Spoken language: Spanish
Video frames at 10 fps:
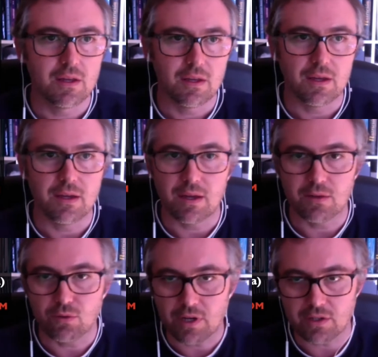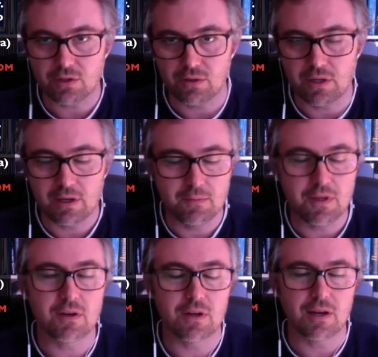Eh, en tu caso, en el mío,
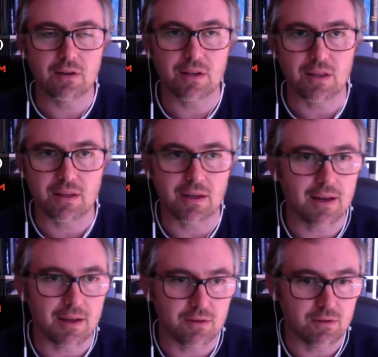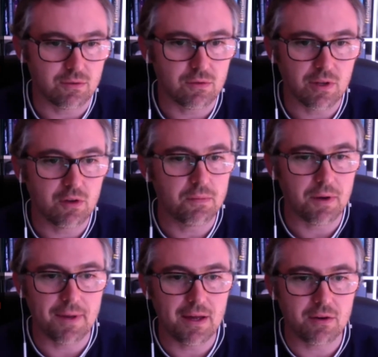es algo bastante claro. ¿no? Tú tienes un
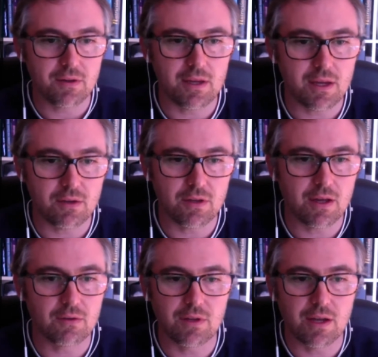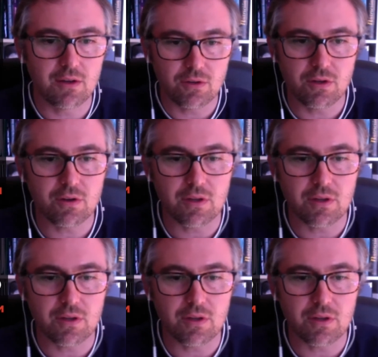problema de rodilla, yo te hago un diagnóstico y te